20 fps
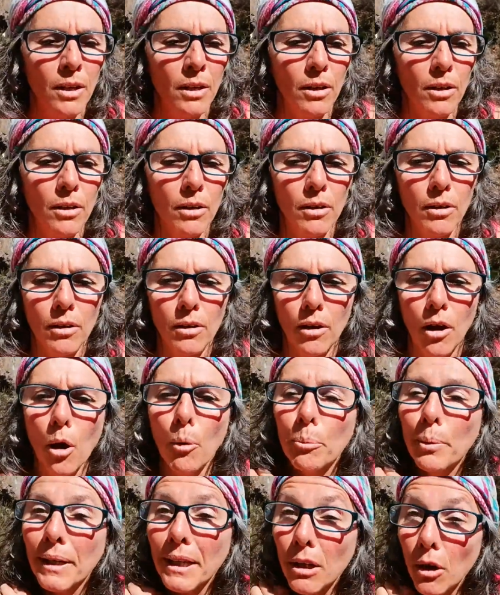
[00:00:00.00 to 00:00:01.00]
Euh, en
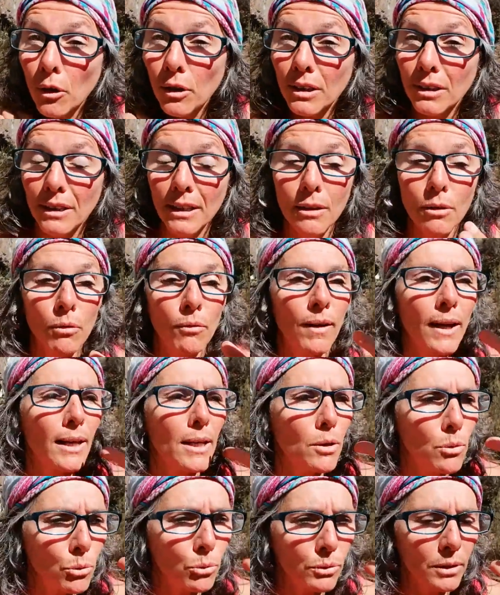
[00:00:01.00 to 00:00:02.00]
priorité, on va
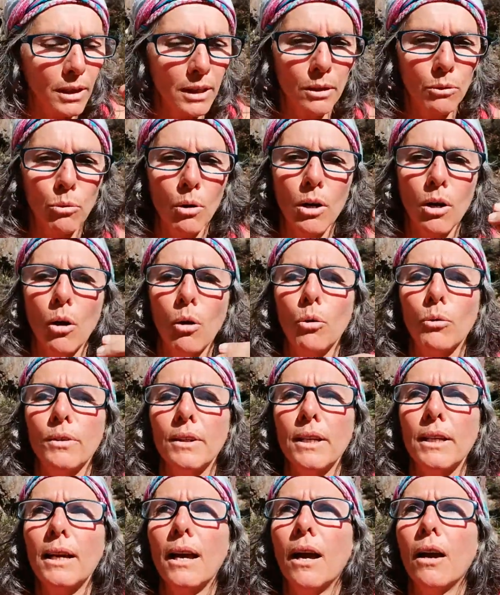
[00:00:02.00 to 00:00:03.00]
écouter ou alors on
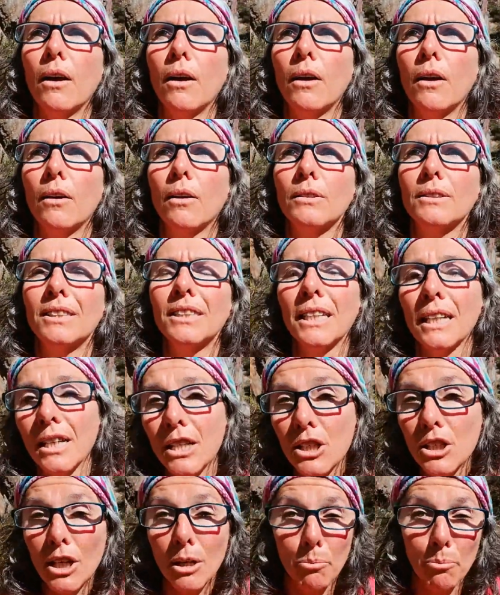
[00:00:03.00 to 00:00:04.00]
est
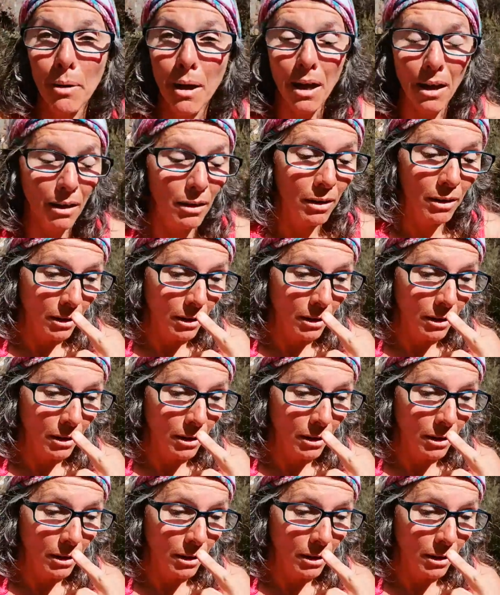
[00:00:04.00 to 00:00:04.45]
dirigé par